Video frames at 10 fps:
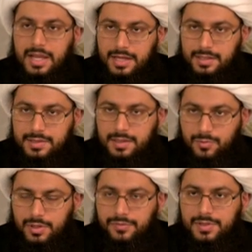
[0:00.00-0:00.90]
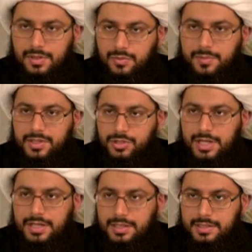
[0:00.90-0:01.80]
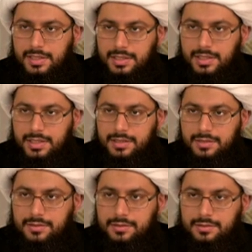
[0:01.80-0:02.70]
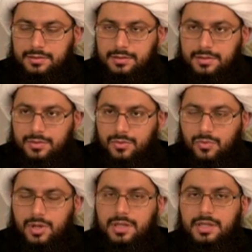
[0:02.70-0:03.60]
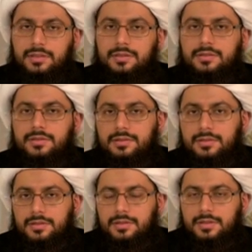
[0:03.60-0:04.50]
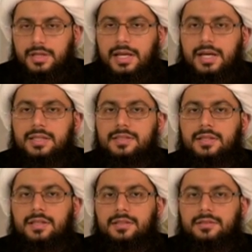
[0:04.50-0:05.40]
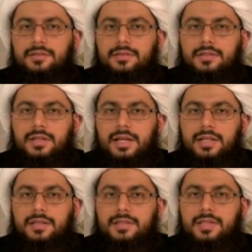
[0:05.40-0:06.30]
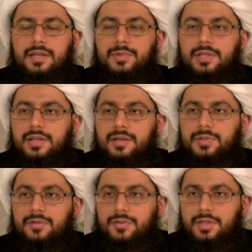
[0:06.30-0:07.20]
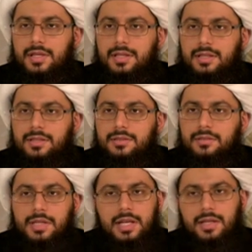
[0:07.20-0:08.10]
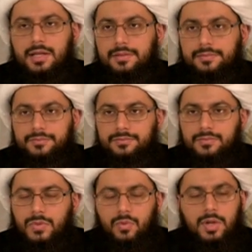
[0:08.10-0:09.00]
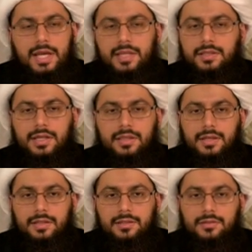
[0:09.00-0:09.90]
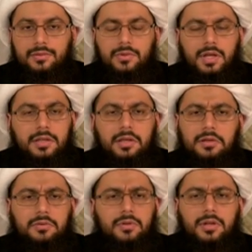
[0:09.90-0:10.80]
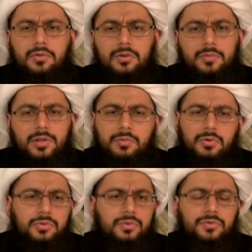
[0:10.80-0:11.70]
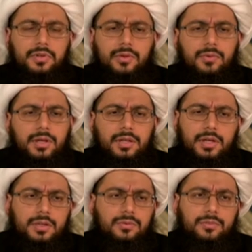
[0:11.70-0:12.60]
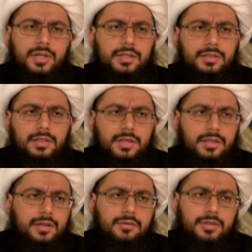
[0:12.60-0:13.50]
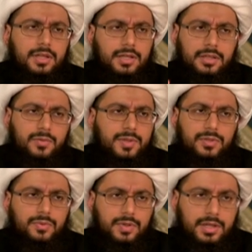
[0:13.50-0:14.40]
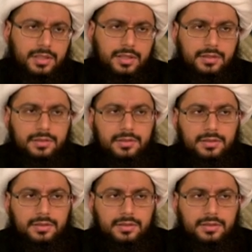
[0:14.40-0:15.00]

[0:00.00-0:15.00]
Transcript: هل ينصب نفسه مرجعا للتقليد وقد حاز على النصاب الكامل في ذلك؟ كلا هو لا يدعي ذلك يقول أنا أنقل لكم اللي موجود في الروايات وما أدري كذا وإلى آخره بس هو هذا